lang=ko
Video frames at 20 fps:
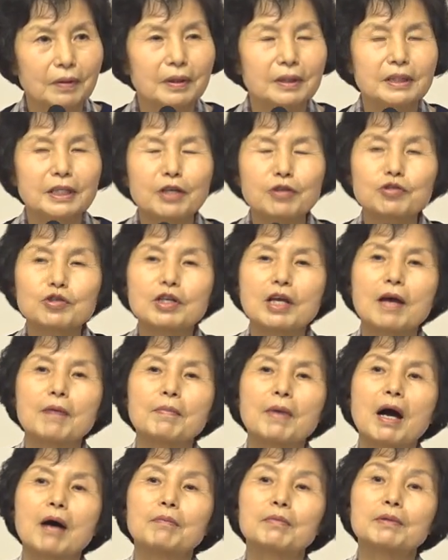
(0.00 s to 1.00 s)
예수의
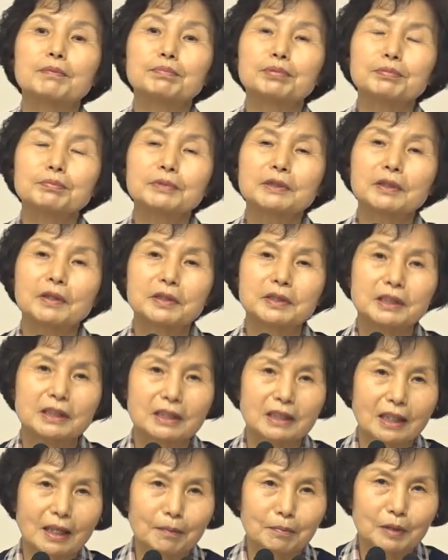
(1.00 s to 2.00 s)
마음을 품는
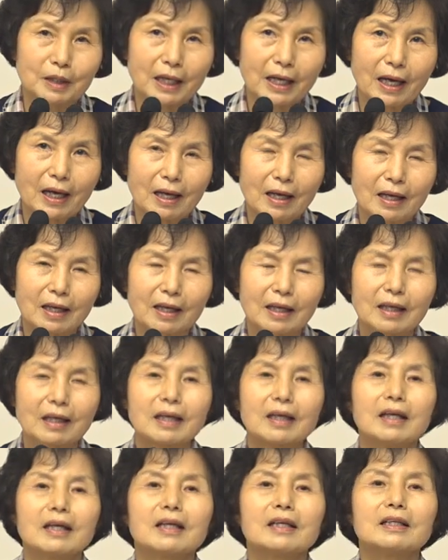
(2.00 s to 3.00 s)
것이기 때문에
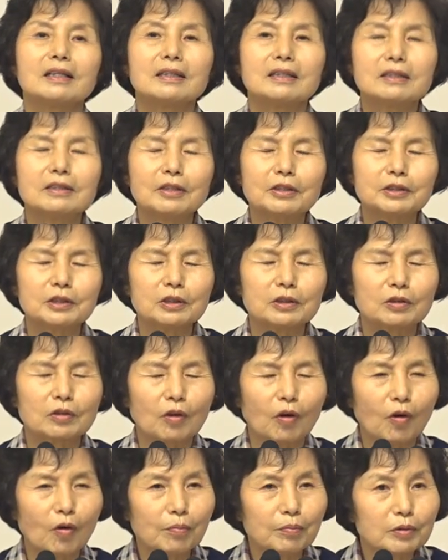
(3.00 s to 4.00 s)
이것이
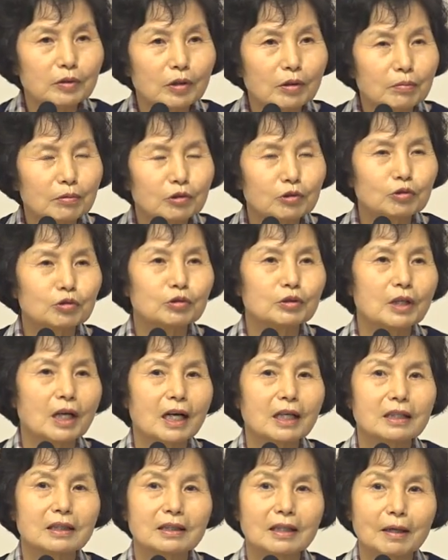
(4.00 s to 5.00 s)
너무너무
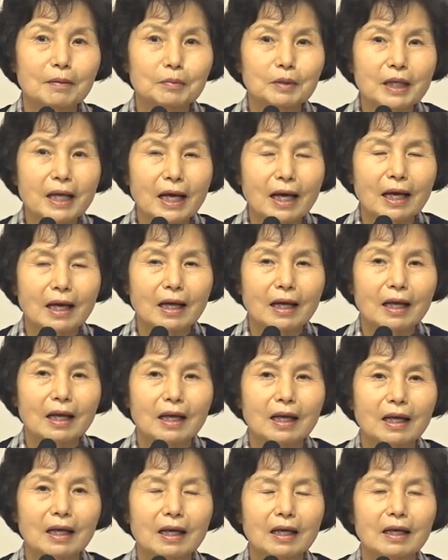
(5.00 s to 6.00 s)
중요하기 때문에
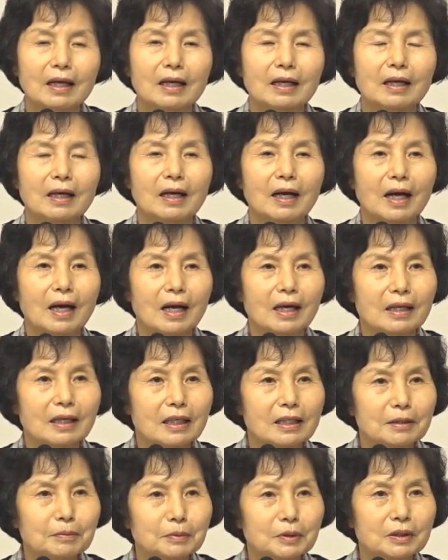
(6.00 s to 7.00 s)

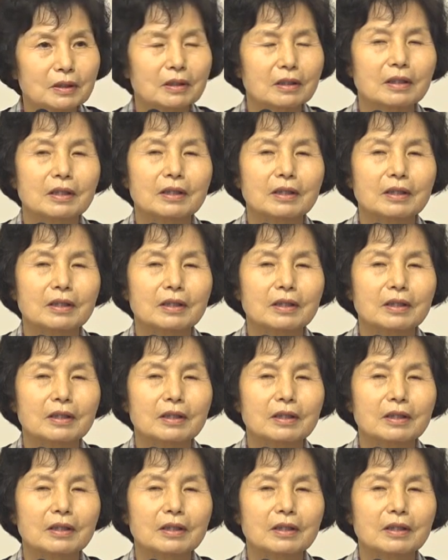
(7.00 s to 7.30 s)
하나님은